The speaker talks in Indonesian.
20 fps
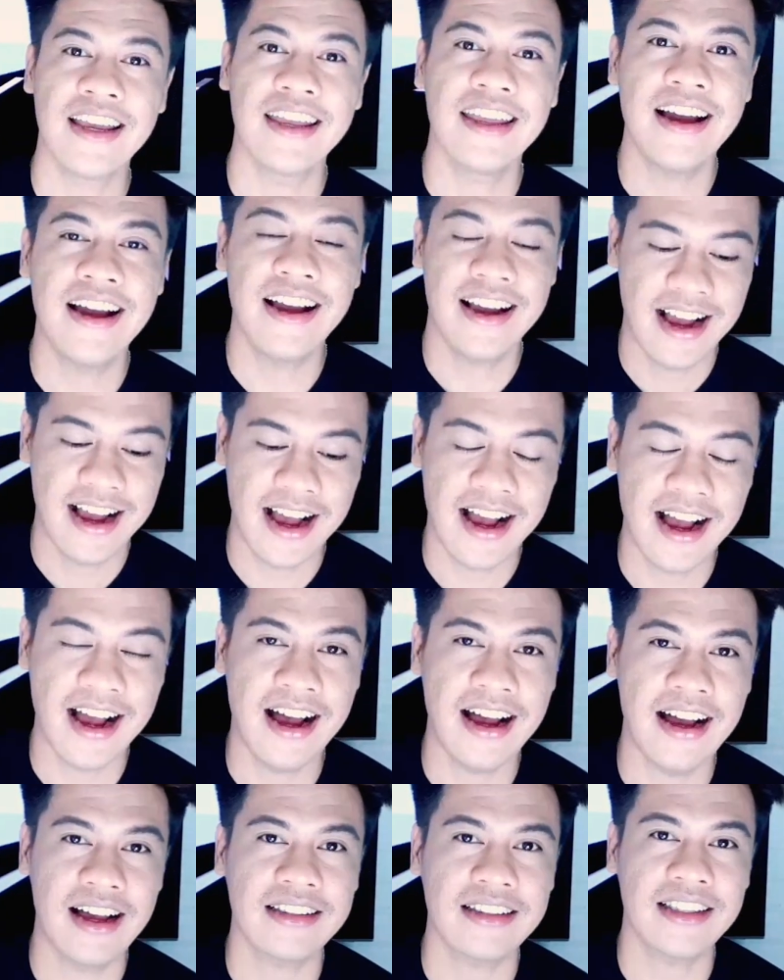saya
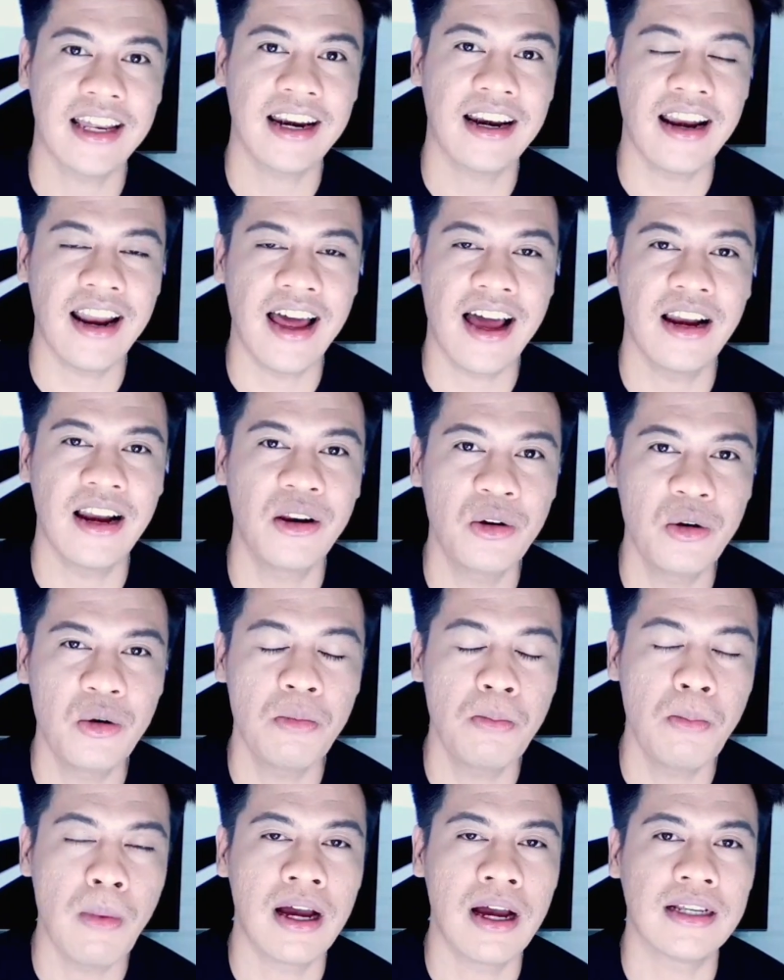nggak terlalu
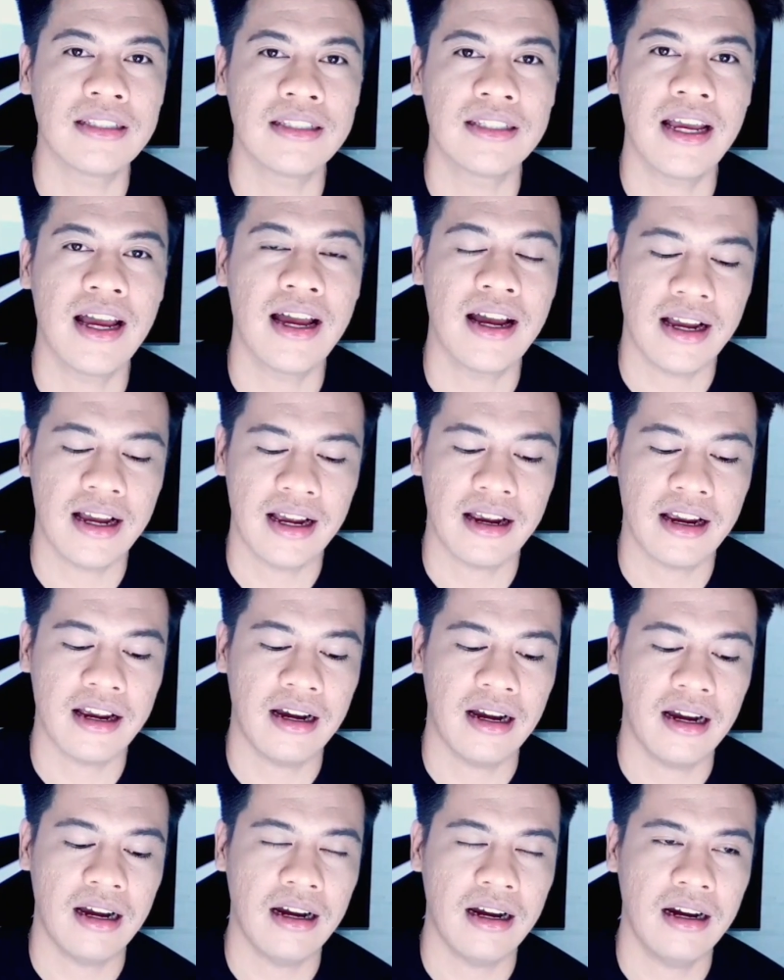banyak
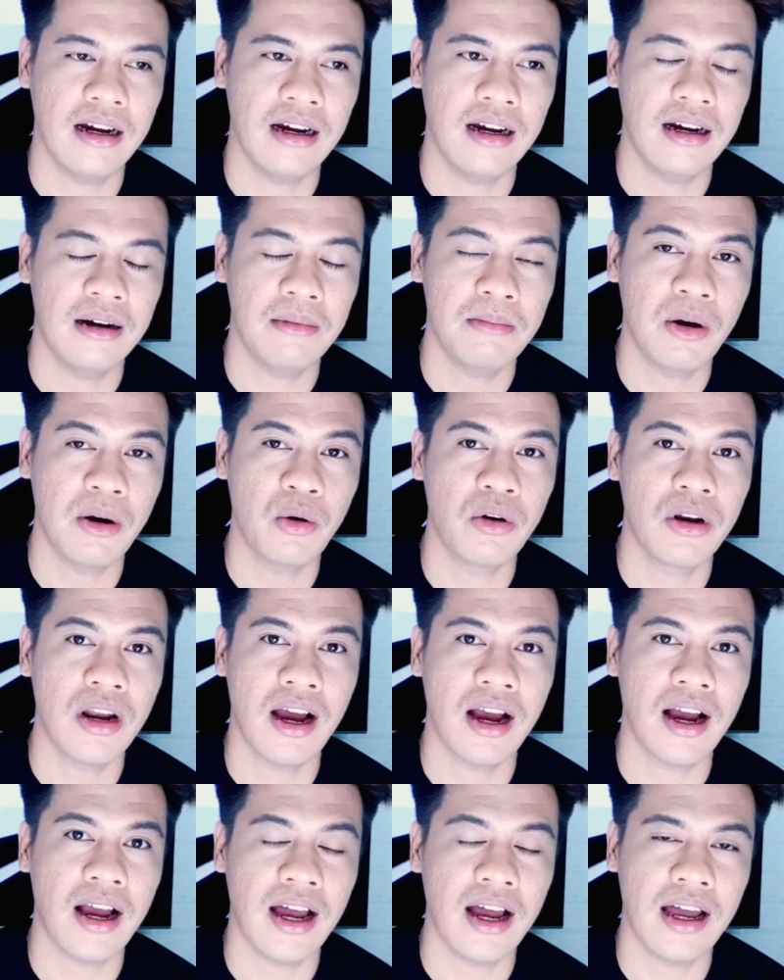uh,
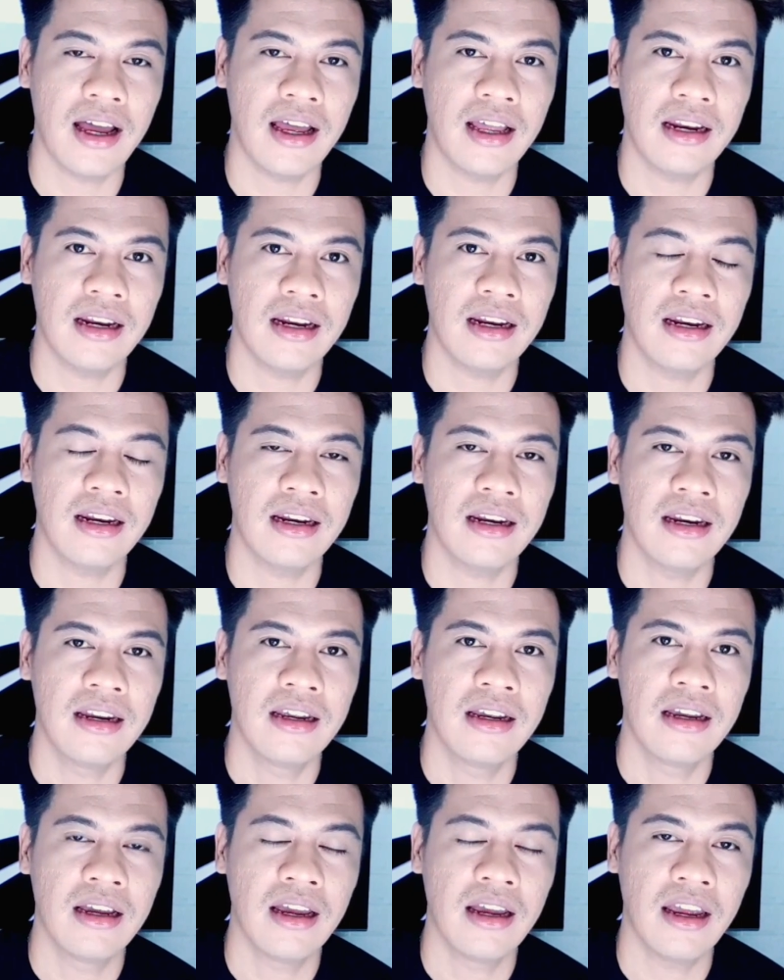menggunakan
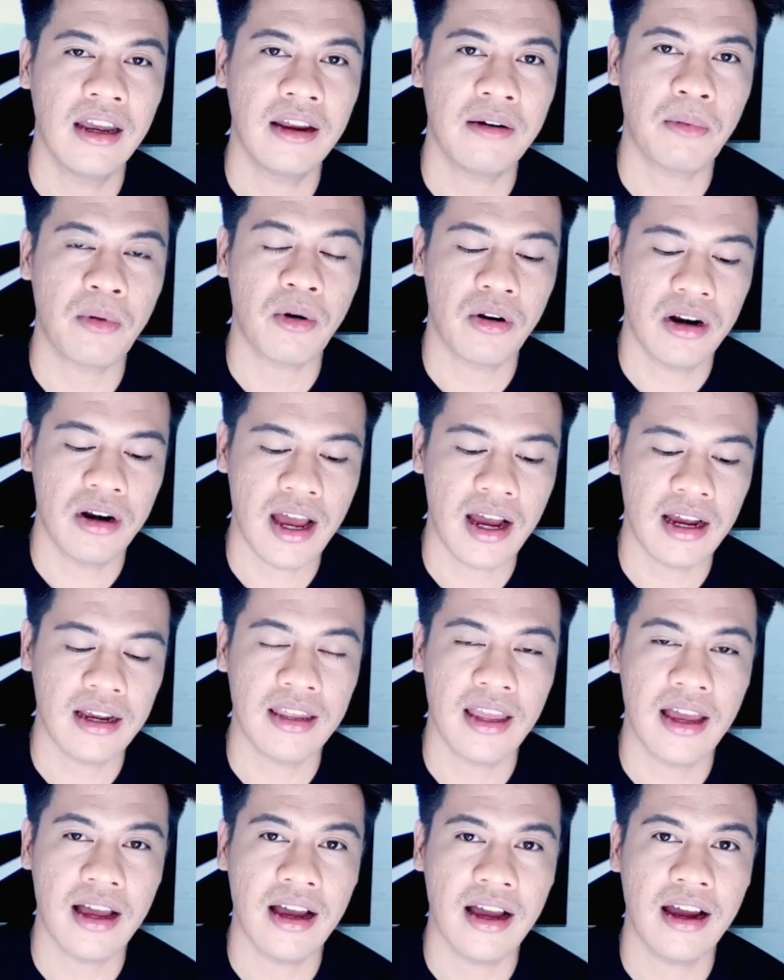hair product
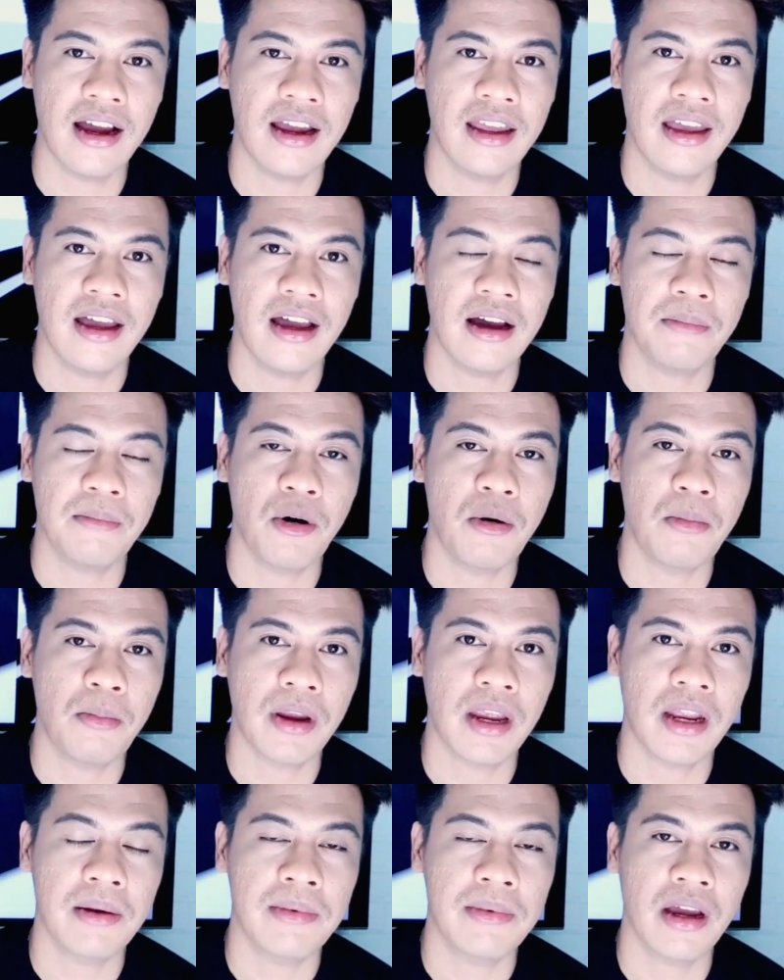yang kayak
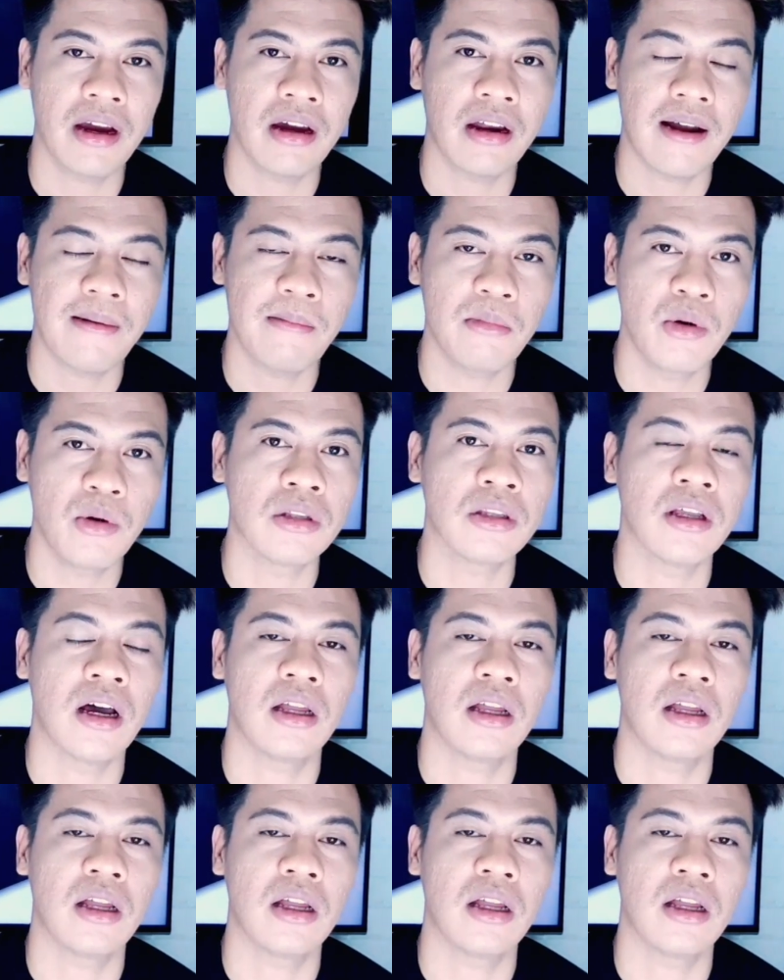pomade minyak rambut